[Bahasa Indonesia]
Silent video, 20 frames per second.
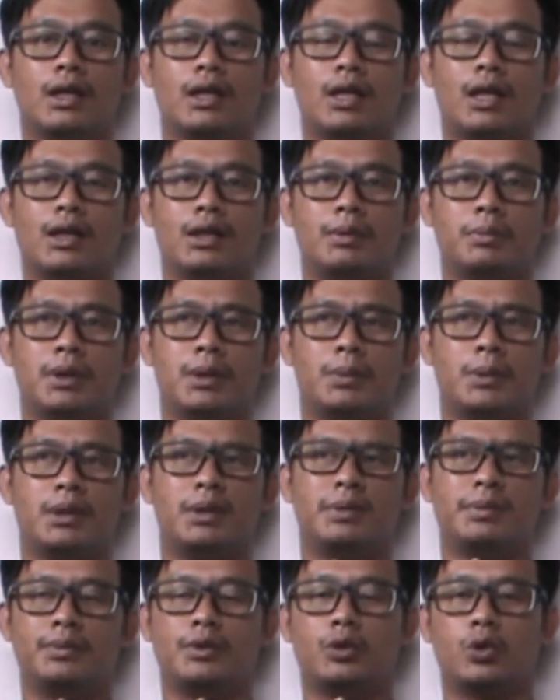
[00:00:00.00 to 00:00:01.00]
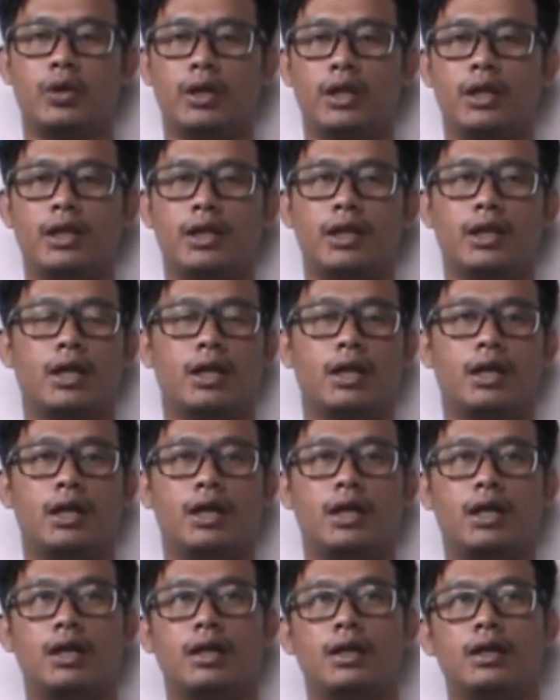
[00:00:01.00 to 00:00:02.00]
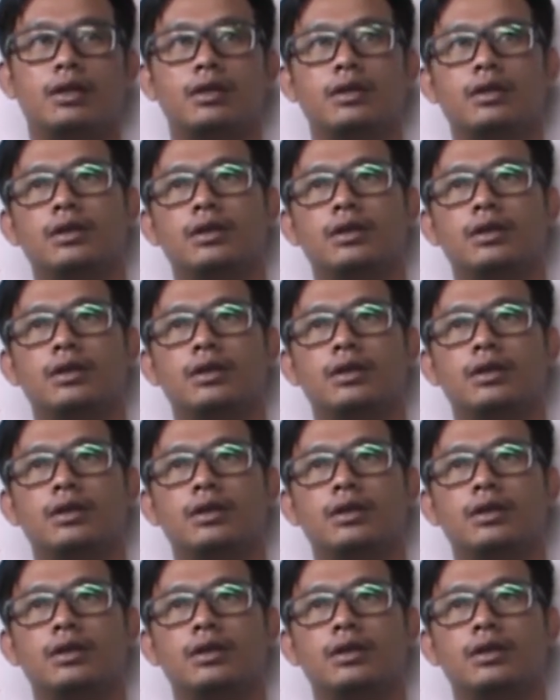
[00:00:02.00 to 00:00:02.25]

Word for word: Nah, teman-teman, sorry uh,